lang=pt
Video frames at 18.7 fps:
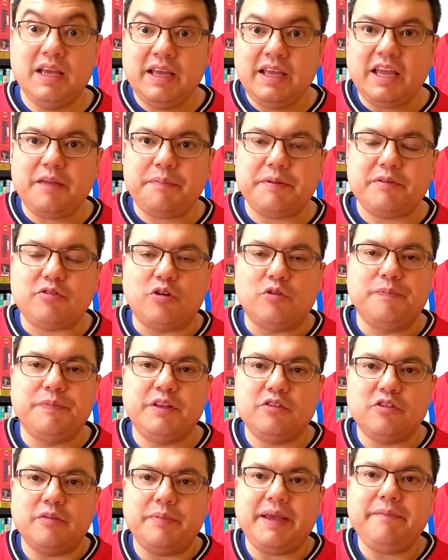E aí pessoal,
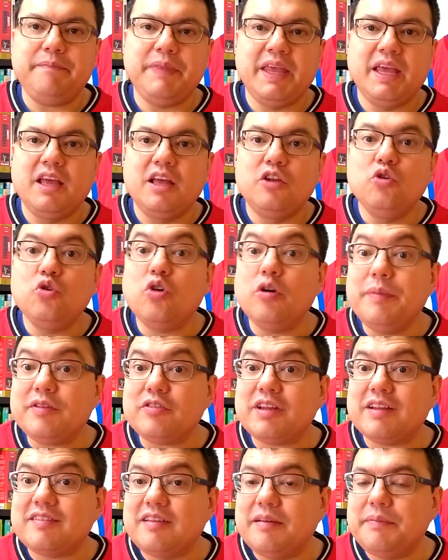tudo bem? No
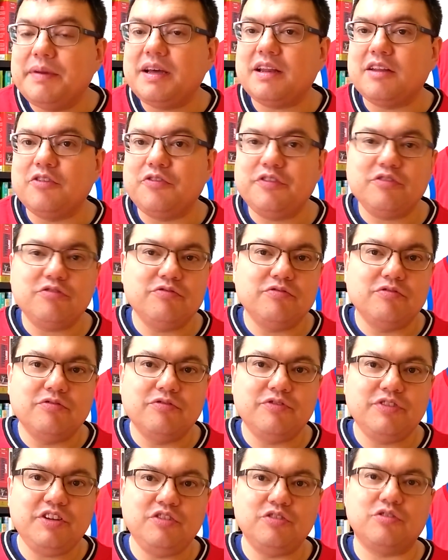começo da semana eu fiz um
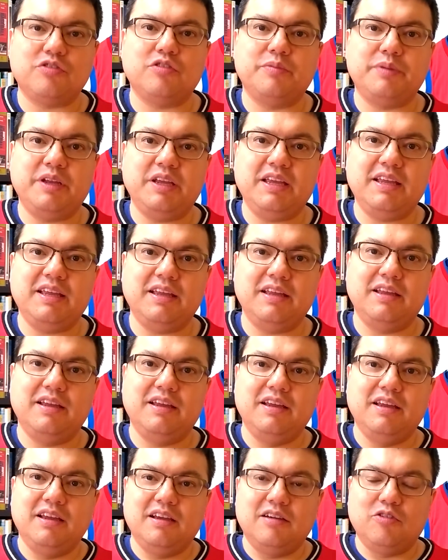vídeo sobre
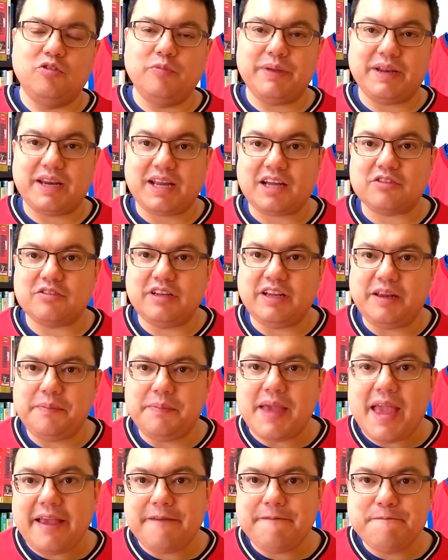o mercado do
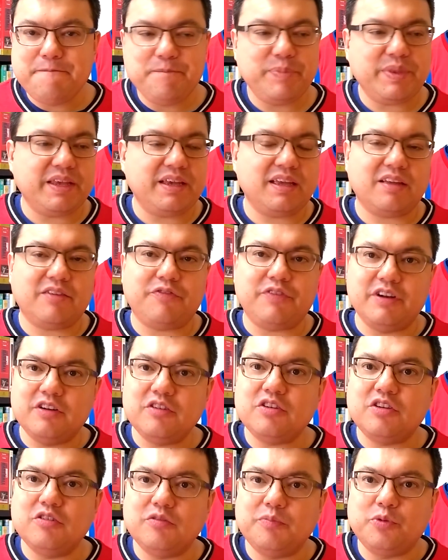NBA, é, né, falando
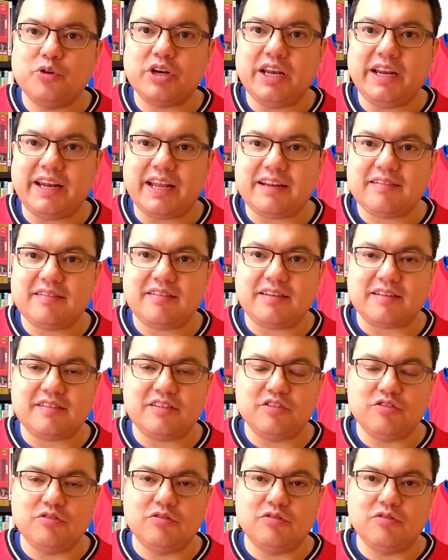que o Brooklyn Nets tinha
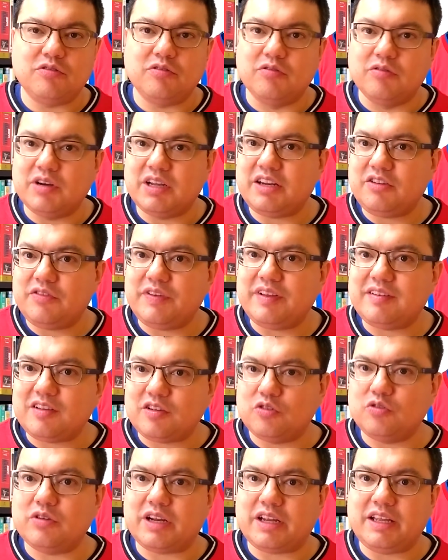sido o grande
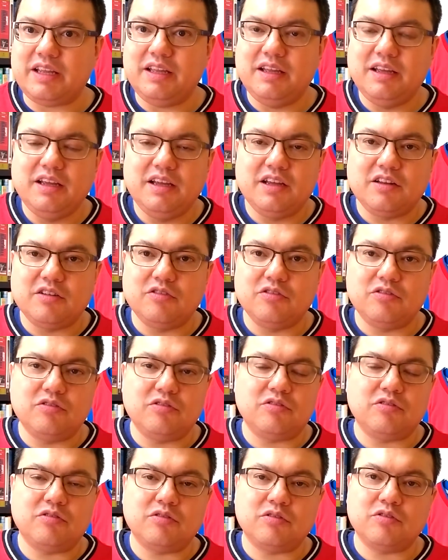vencedor aí
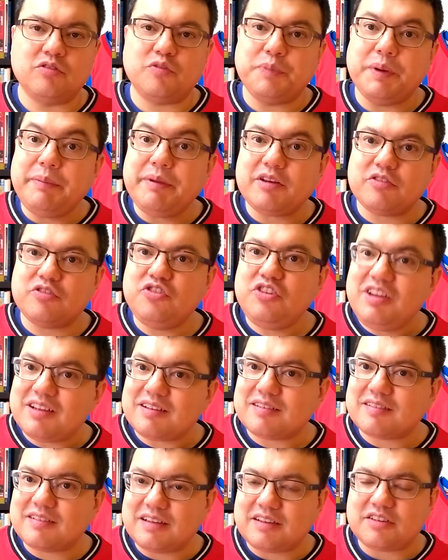do, dos primeiros
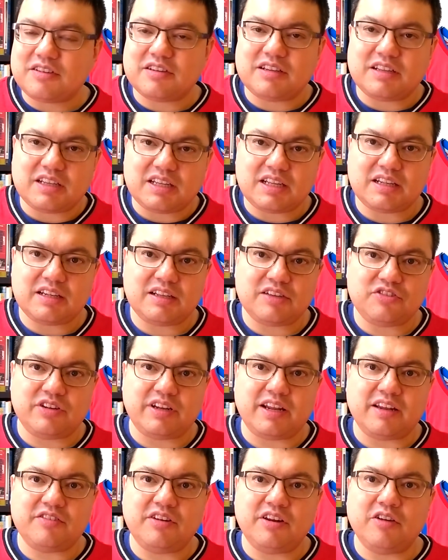dias da, da, da,
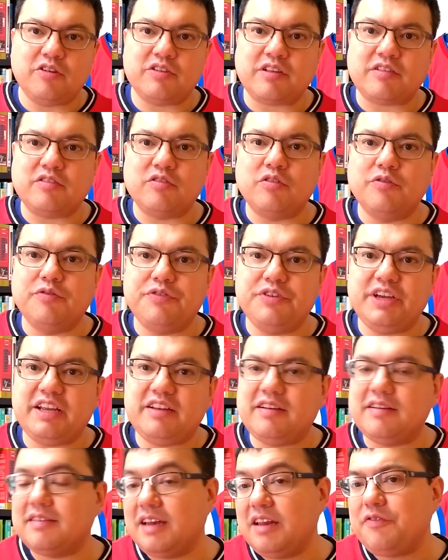janela de negociação com free
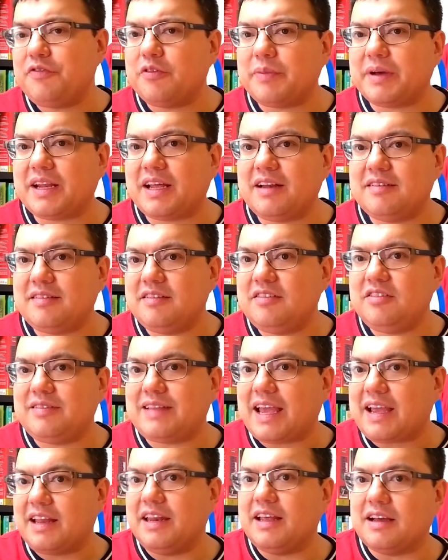agents. Nem foi uma análise de
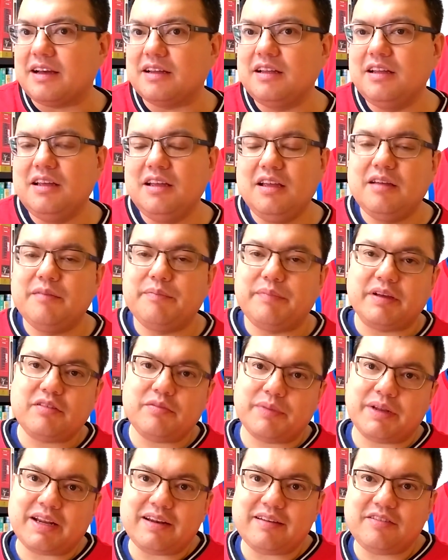técnica, mas
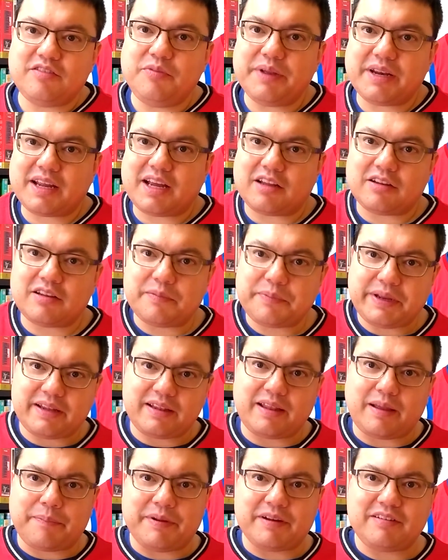uma análise de mercado, até porque
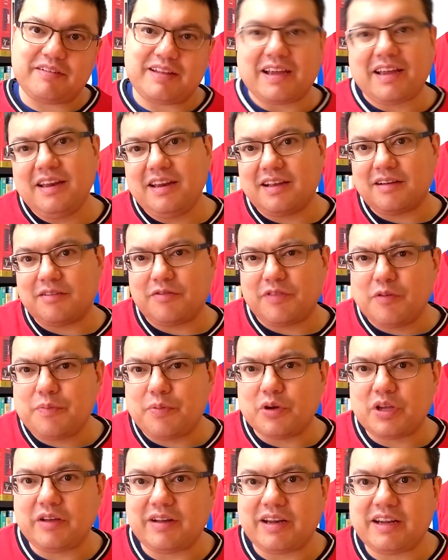a parte técnica vai um
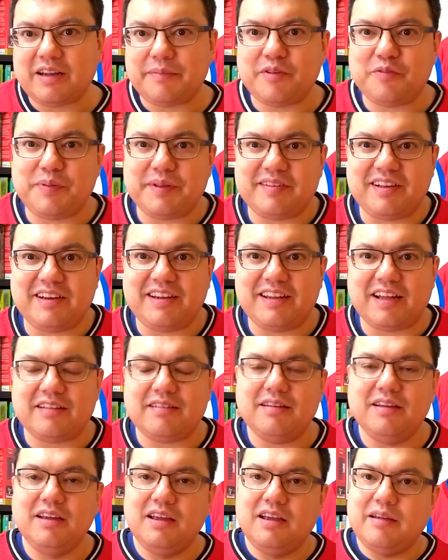pouquinho ali na minha
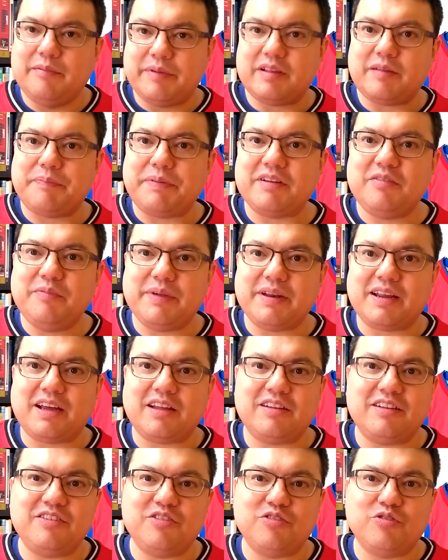especialidade, mas a parte de
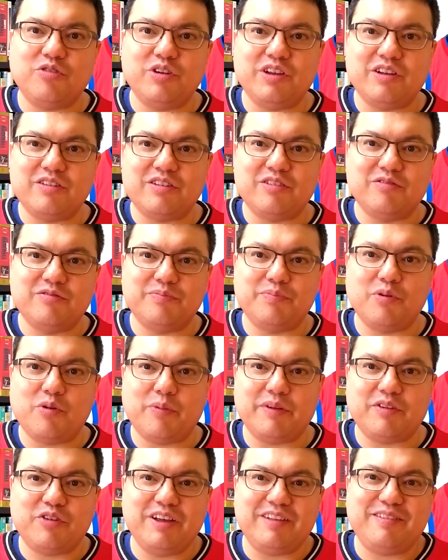mercado já eu, eu tenho um pouco
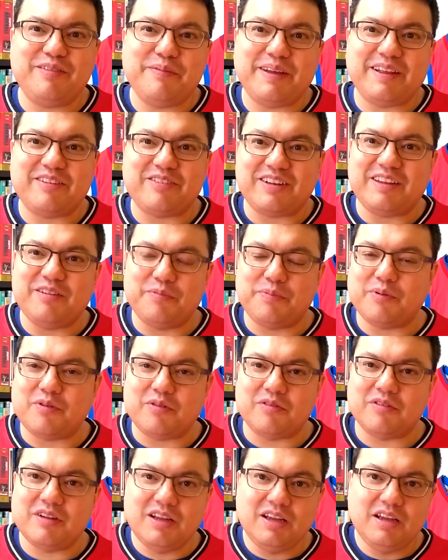mais de conhecimento ali, um
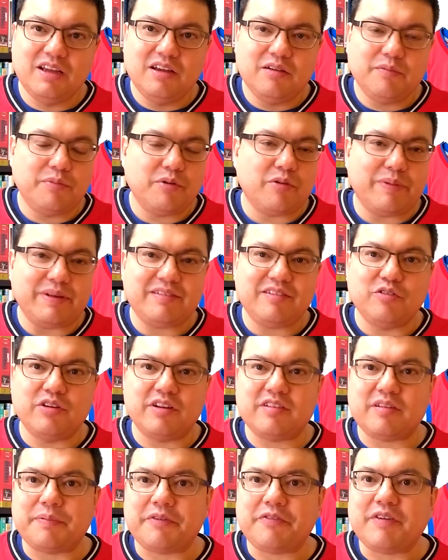pouco, um pouco mais de
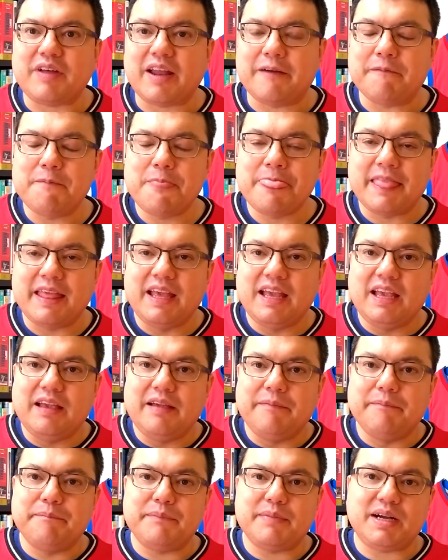segurança para falar.
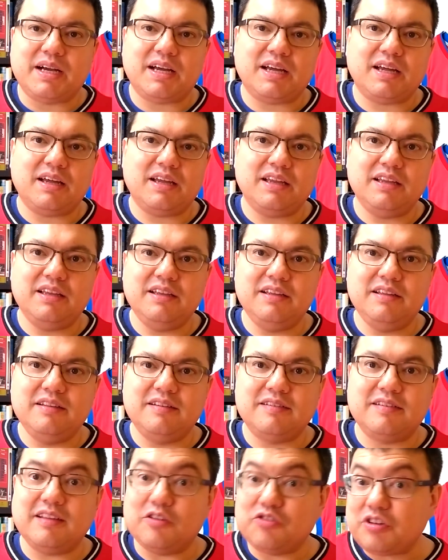
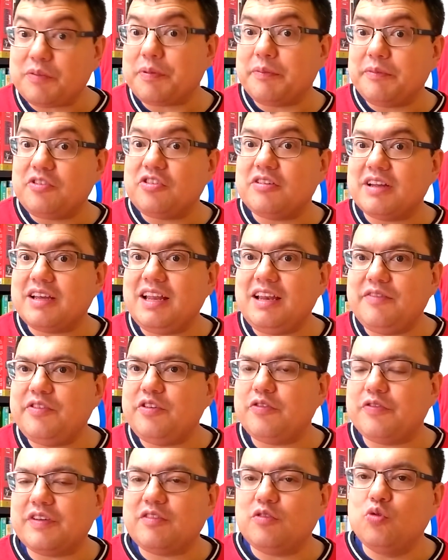Mas eu tinha prometido naquele
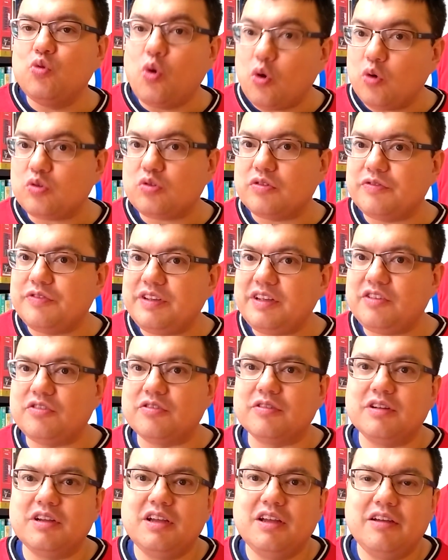vídeo fazer um outro
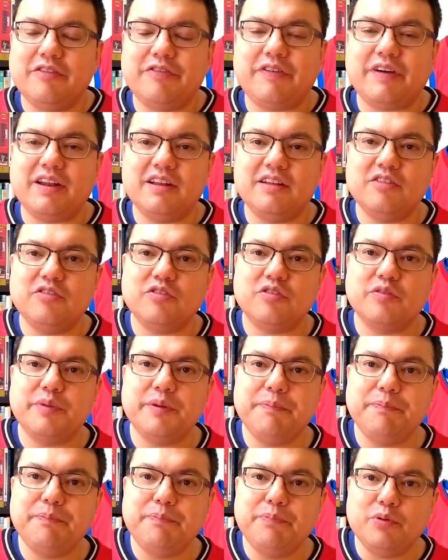vídeo falando sobre
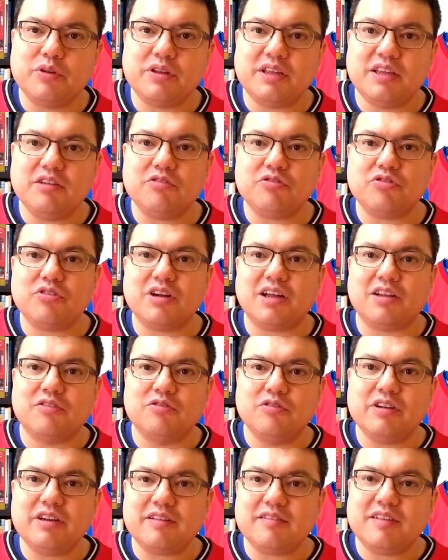por que os
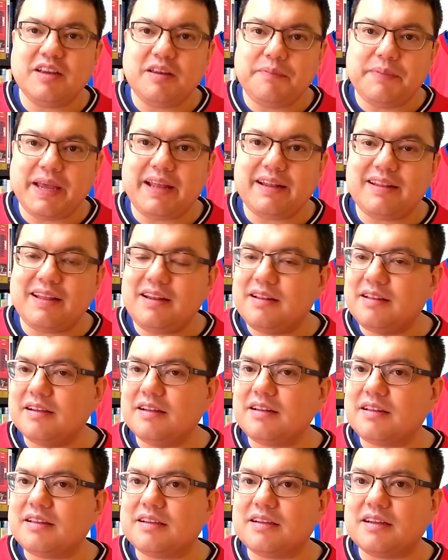jogadores da NBA têm
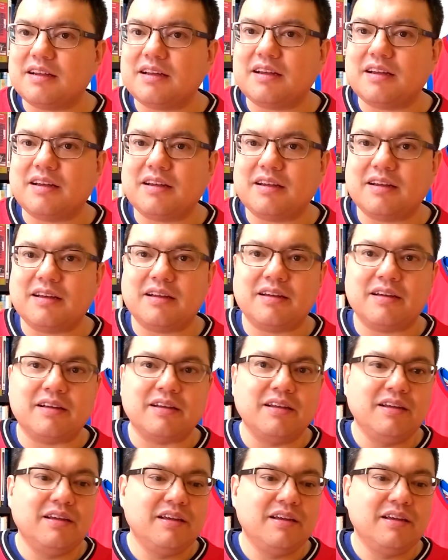tanta